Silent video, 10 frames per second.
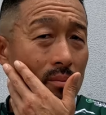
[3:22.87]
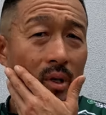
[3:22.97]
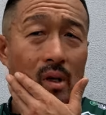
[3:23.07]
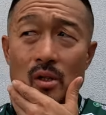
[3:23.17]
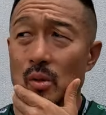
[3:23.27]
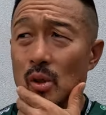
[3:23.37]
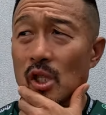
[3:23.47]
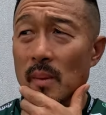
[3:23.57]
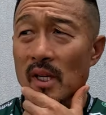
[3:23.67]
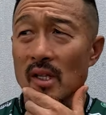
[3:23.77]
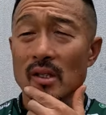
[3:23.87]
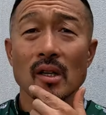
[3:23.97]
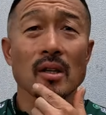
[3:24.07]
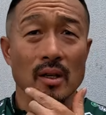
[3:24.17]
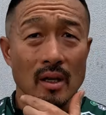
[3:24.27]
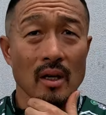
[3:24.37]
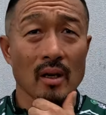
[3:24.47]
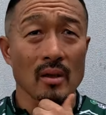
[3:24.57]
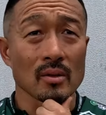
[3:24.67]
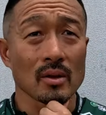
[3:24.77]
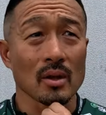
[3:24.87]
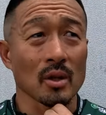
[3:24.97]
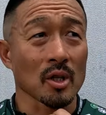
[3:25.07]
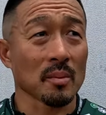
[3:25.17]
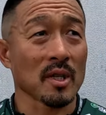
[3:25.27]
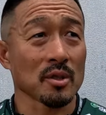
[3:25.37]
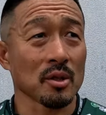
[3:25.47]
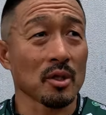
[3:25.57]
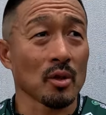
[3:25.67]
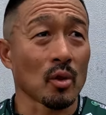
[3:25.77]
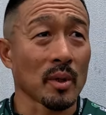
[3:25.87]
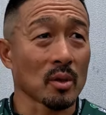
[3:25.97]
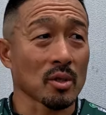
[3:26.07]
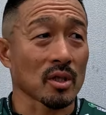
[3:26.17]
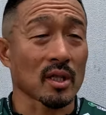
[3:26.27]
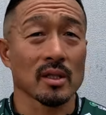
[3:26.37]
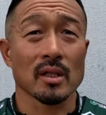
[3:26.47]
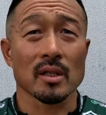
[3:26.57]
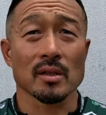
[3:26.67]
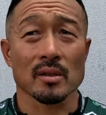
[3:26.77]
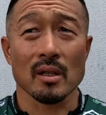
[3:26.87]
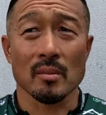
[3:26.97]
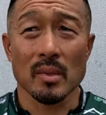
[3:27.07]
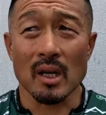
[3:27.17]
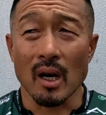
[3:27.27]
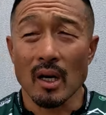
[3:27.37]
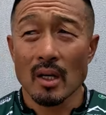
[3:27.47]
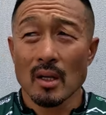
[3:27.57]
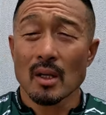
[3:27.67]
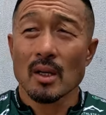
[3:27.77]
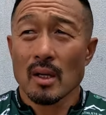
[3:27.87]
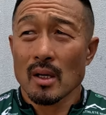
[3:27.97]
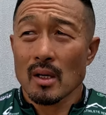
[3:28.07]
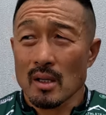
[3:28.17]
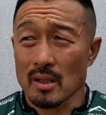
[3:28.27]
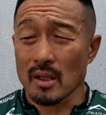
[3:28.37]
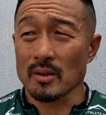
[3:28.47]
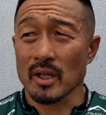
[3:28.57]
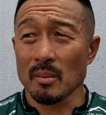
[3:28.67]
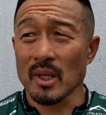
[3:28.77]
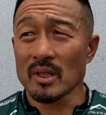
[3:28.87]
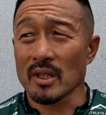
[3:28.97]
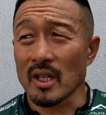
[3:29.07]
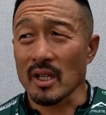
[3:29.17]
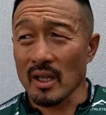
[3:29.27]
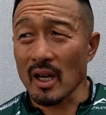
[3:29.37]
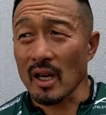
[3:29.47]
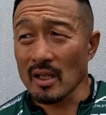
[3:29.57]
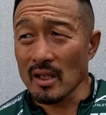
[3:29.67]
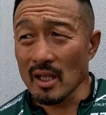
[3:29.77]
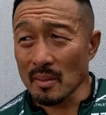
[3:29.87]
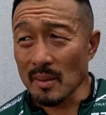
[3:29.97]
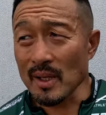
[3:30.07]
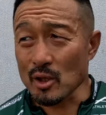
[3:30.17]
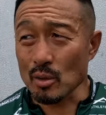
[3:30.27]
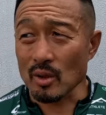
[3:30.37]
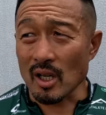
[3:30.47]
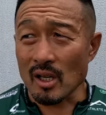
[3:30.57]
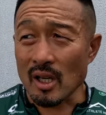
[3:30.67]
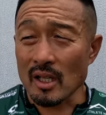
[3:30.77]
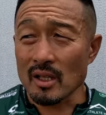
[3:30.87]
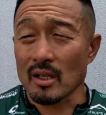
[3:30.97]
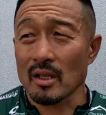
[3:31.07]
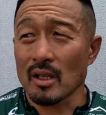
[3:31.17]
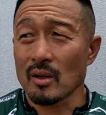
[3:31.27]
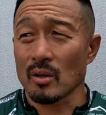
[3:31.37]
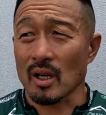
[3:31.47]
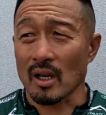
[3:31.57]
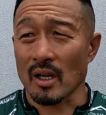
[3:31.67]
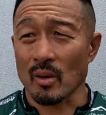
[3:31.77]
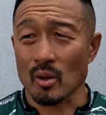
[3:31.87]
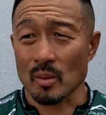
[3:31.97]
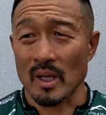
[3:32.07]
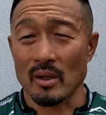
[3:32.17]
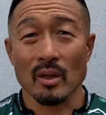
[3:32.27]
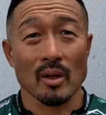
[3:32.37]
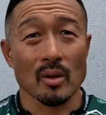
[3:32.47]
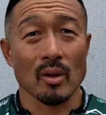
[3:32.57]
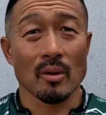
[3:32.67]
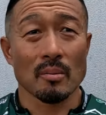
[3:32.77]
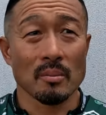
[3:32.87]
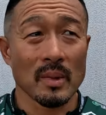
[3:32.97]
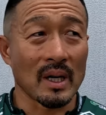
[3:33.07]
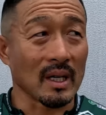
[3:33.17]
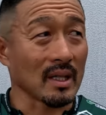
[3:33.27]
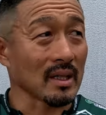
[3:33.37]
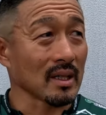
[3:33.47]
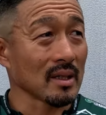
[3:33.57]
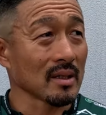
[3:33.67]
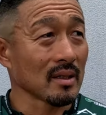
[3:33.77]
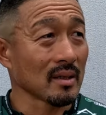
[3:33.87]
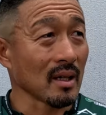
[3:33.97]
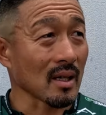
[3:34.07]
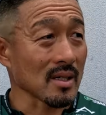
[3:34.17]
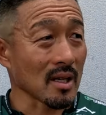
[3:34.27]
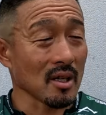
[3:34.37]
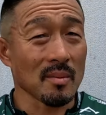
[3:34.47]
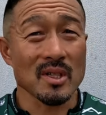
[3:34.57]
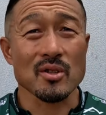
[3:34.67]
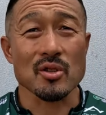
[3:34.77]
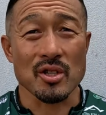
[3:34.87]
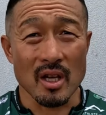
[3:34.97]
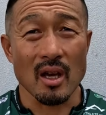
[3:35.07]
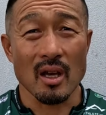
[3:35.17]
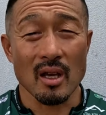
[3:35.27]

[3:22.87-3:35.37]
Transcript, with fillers: かまあちょっと決めらんないんでね、あの決めずにっていうコメントしか出せないですね、はい、まあ期待の3番手なりね空いてればまあちょっと考えいろいろ考えることもあるけどまあんか3人いますしね